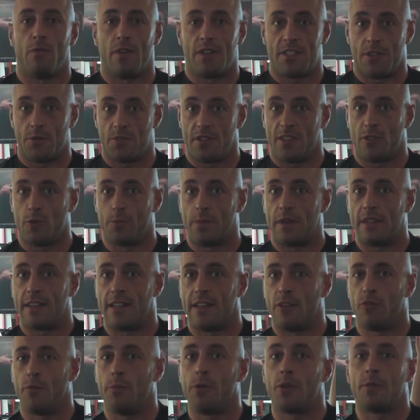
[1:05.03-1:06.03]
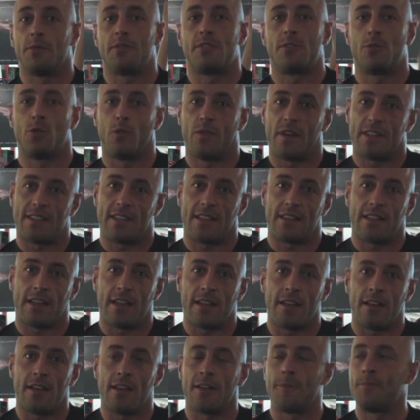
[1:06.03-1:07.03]
uważam się super trenerów, biorą stówę za
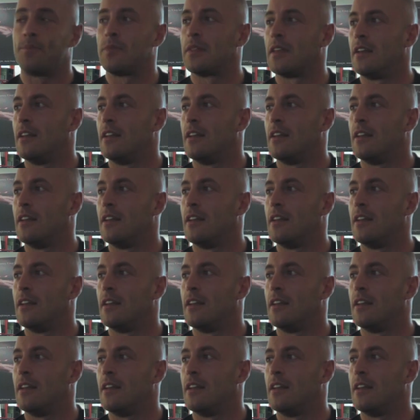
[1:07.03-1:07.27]
trening.